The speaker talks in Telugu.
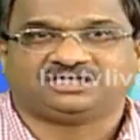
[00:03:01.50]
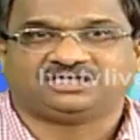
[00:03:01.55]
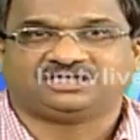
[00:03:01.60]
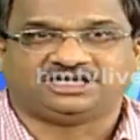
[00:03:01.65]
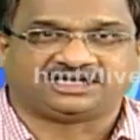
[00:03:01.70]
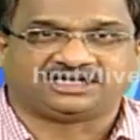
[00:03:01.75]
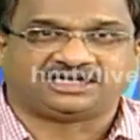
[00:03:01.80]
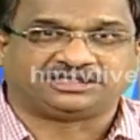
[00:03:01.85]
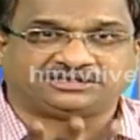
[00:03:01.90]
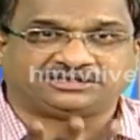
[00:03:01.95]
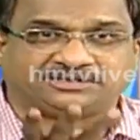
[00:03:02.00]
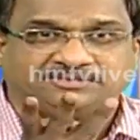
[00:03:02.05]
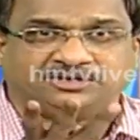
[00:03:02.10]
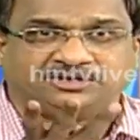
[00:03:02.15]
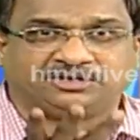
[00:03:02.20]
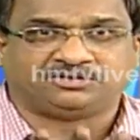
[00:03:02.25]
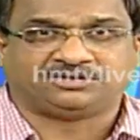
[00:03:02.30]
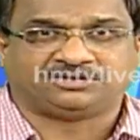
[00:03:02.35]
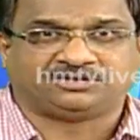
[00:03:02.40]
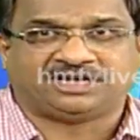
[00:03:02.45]
అంటే గతంలో
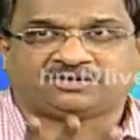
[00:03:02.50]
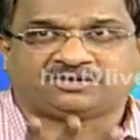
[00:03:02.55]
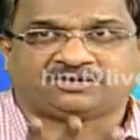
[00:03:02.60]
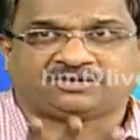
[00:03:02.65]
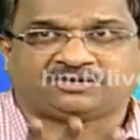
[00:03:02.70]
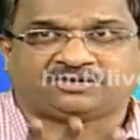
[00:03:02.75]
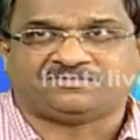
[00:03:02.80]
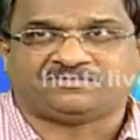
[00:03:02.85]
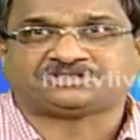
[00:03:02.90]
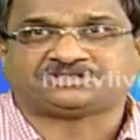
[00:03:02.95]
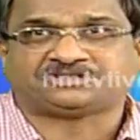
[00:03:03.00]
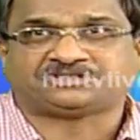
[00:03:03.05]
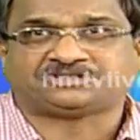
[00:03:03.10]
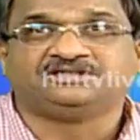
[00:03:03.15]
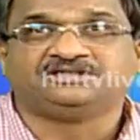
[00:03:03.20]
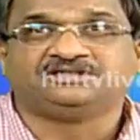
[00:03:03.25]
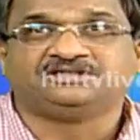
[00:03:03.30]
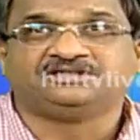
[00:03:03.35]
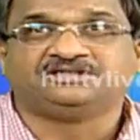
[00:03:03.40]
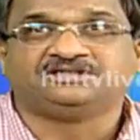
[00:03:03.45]
కూడా ఆయన మీద ఒక విమర్శ
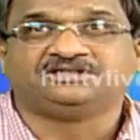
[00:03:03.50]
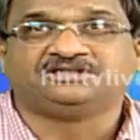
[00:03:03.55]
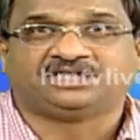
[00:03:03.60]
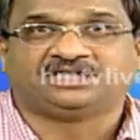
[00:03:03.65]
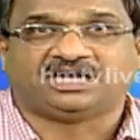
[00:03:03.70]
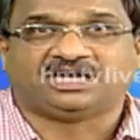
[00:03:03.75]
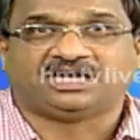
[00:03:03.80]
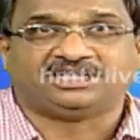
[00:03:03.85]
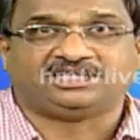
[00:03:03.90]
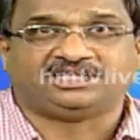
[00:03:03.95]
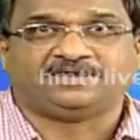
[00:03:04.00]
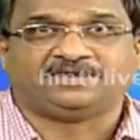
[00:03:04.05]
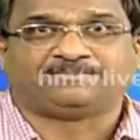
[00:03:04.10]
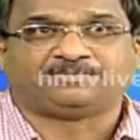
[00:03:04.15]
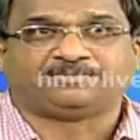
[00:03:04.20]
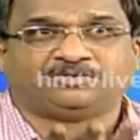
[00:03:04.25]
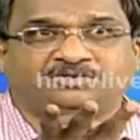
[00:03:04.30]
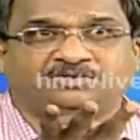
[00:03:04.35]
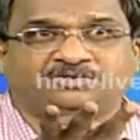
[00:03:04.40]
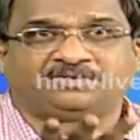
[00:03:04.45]
ఉంది ఆయన
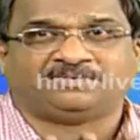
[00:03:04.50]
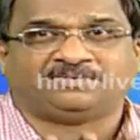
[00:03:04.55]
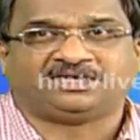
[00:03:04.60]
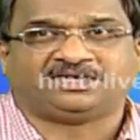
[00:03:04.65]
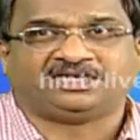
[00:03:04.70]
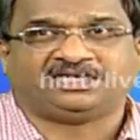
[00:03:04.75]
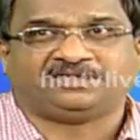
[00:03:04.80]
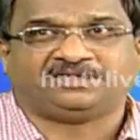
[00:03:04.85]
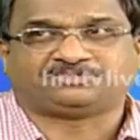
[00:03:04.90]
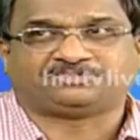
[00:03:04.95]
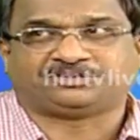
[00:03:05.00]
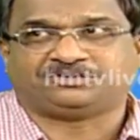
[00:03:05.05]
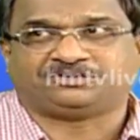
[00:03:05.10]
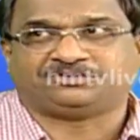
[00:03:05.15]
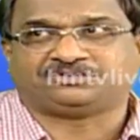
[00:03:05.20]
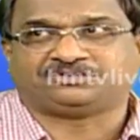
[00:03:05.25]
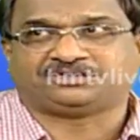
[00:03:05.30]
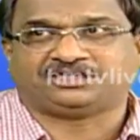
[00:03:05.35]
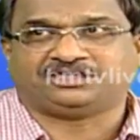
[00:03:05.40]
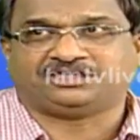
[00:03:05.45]
ఎప్పుడు ఉద్యమాన్ని లేపుతాడో
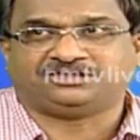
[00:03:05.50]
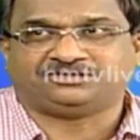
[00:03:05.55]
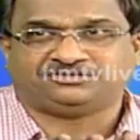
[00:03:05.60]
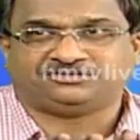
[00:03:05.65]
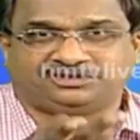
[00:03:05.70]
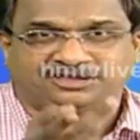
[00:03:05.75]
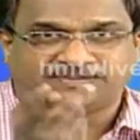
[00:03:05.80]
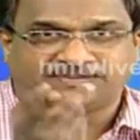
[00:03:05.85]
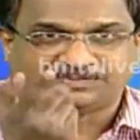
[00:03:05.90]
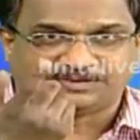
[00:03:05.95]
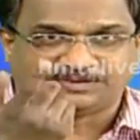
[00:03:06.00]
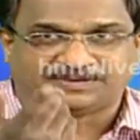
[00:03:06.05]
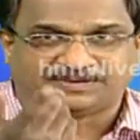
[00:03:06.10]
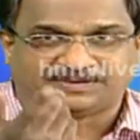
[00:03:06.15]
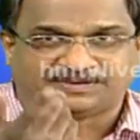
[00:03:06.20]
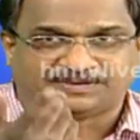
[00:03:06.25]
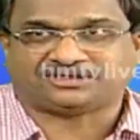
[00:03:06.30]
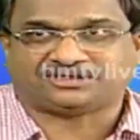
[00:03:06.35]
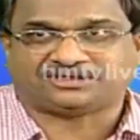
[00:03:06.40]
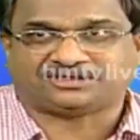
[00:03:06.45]
తెలియదు ఎప్పుడు
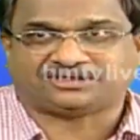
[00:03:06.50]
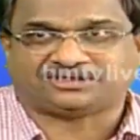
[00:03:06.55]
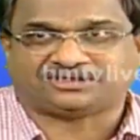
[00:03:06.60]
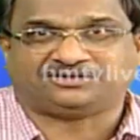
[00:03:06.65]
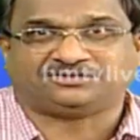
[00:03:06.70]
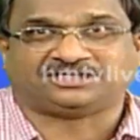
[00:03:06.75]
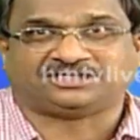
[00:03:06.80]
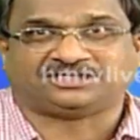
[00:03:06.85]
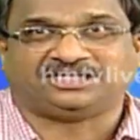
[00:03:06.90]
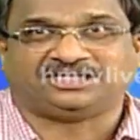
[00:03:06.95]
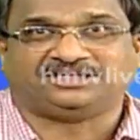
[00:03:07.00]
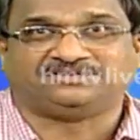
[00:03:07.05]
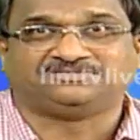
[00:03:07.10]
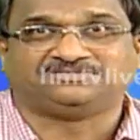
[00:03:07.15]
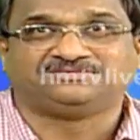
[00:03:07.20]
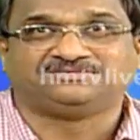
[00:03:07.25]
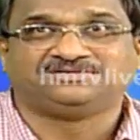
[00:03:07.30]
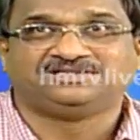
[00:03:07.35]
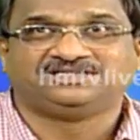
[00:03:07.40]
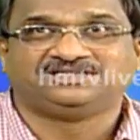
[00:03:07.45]
పడేస్తాడో తెలియదు
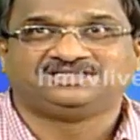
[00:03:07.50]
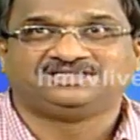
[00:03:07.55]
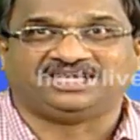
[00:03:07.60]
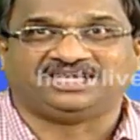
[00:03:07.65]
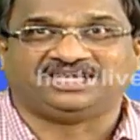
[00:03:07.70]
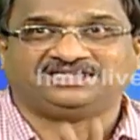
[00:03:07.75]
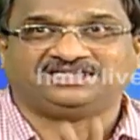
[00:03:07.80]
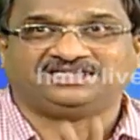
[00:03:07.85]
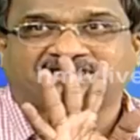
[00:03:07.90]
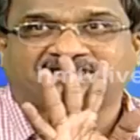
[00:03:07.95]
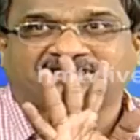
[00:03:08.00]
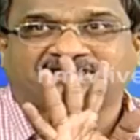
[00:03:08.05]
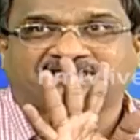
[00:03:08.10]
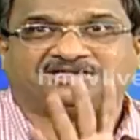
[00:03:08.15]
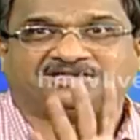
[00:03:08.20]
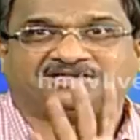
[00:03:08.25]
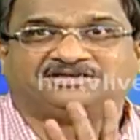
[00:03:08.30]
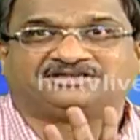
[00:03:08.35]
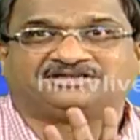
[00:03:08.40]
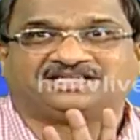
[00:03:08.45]
ఏం
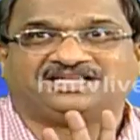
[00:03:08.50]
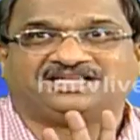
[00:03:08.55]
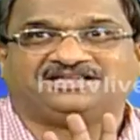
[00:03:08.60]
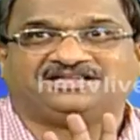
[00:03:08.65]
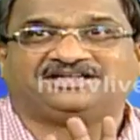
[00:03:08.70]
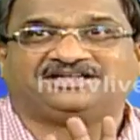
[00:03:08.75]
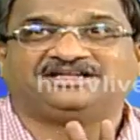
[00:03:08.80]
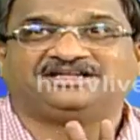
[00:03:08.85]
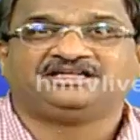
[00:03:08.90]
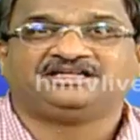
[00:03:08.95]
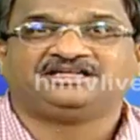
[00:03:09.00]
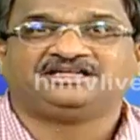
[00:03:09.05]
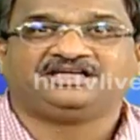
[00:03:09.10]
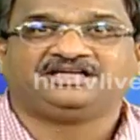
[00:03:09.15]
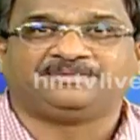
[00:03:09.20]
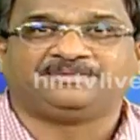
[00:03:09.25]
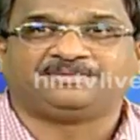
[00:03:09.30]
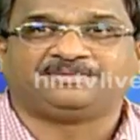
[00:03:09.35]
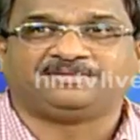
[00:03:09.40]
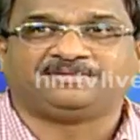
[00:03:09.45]
చేస్తాడో తెలియదు
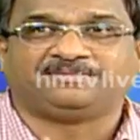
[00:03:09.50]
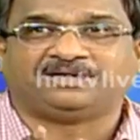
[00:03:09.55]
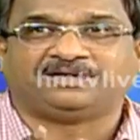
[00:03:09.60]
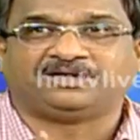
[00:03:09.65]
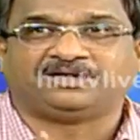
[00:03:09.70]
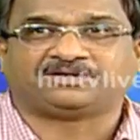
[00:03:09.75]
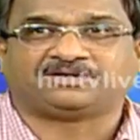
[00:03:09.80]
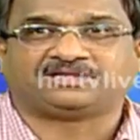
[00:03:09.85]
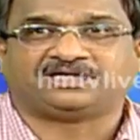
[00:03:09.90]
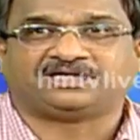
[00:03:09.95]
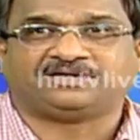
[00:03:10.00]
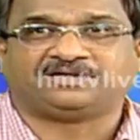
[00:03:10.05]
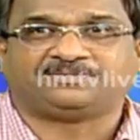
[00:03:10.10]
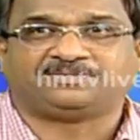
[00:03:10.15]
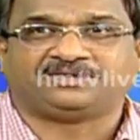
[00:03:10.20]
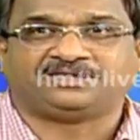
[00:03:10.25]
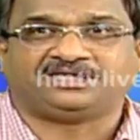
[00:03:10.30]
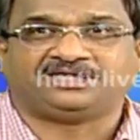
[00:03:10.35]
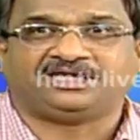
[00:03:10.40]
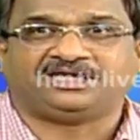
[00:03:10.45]
ఇప్పుడు మరొకసారి
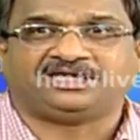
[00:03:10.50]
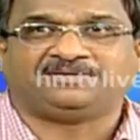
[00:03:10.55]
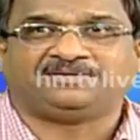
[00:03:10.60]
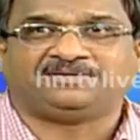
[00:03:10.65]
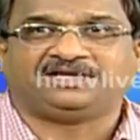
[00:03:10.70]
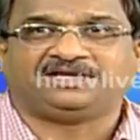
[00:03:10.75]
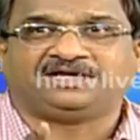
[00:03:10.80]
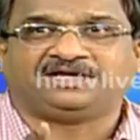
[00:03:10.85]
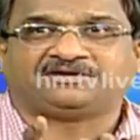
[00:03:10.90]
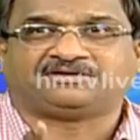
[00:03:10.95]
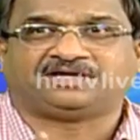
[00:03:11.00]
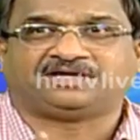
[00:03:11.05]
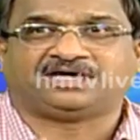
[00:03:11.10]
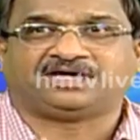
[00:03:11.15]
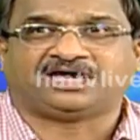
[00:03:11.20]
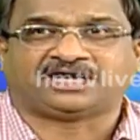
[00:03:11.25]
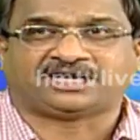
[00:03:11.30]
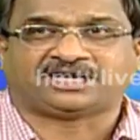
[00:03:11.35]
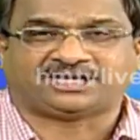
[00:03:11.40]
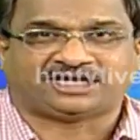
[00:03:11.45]
ఇప్పుడు ఏమీ లేకుండా
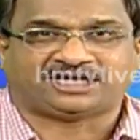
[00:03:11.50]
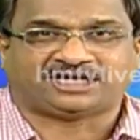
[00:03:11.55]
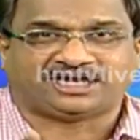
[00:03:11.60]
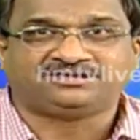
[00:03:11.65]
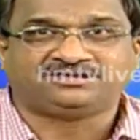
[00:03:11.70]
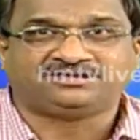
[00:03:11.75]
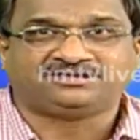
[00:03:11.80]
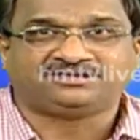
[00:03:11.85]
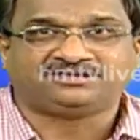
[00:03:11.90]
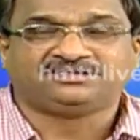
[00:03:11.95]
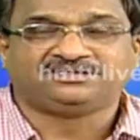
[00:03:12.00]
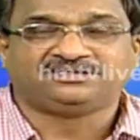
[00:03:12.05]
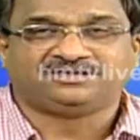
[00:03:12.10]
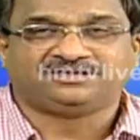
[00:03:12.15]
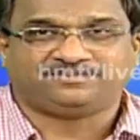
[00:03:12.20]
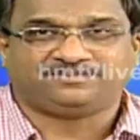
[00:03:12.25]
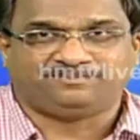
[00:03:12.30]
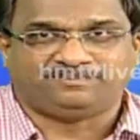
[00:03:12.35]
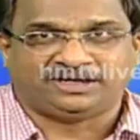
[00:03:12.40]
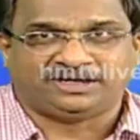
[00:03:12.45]
ఆఖరికి ఆయన
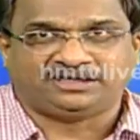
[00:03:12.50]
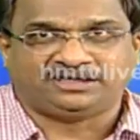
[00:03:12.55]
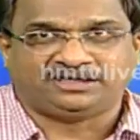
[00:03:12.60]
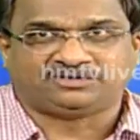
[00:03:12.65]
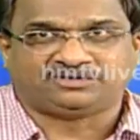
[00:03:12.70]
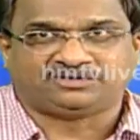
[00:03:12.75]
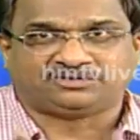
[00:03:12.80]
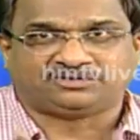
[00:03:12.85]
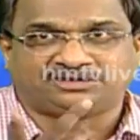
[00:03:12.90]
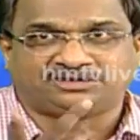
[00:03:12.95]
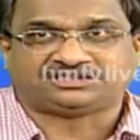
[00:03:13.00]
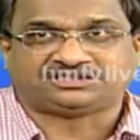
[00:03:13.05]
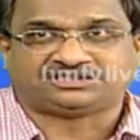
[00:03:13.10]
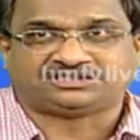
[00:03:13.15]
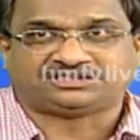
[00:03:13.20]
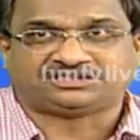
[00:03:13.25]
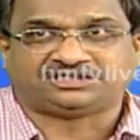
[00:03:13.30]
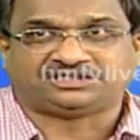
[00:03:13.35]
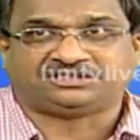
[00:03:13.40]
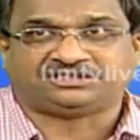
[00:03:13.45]
బెయిల్ కోసం
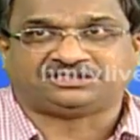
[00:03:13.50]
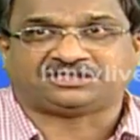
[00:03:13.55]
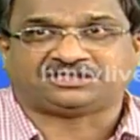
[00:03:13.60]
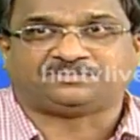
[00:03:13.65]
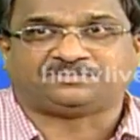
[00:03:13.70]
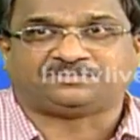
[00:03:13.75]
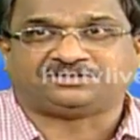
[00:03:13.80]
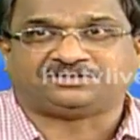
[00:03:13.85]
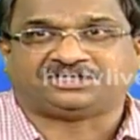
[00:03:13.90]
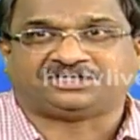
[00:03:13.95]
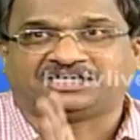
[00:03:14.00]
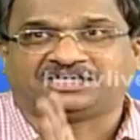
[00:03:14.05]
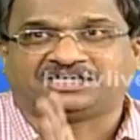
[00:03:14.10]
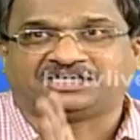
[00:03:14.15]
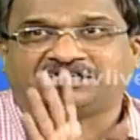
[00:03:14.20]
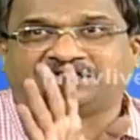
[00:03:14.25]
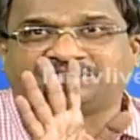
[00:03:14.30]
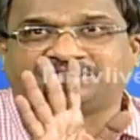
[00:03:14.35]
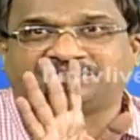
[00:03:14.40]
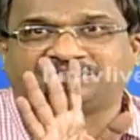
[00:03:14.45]
దీక్ష ఇస్తే ఇప్పుడు
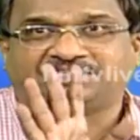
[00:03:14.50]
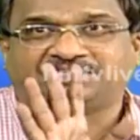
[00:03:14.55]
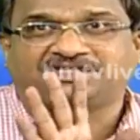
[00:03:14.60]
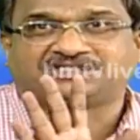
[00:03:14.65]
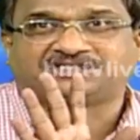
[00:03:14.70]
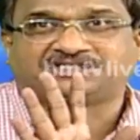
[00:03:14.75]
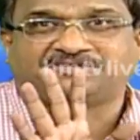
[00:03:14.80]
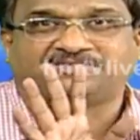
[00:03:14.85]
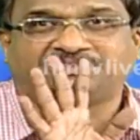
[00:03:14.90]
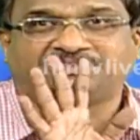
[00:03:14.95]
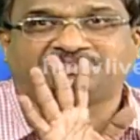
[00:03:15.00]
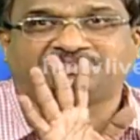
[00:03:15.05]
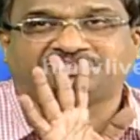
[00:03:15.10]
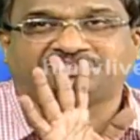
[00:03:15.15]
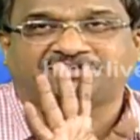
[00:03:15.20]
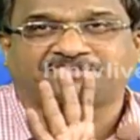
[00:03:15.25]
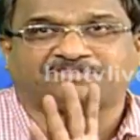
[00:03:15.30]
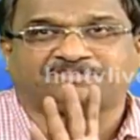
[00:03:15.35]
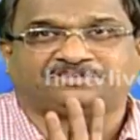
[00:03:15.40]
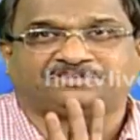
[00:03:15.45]
జనరల్గా దీక్ష
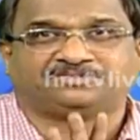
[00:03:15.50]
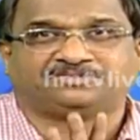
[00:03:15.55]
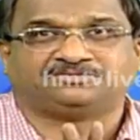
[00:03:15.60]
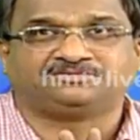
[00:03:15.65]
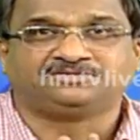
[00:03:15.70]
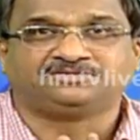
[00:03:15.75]
విరమించినప్పుడు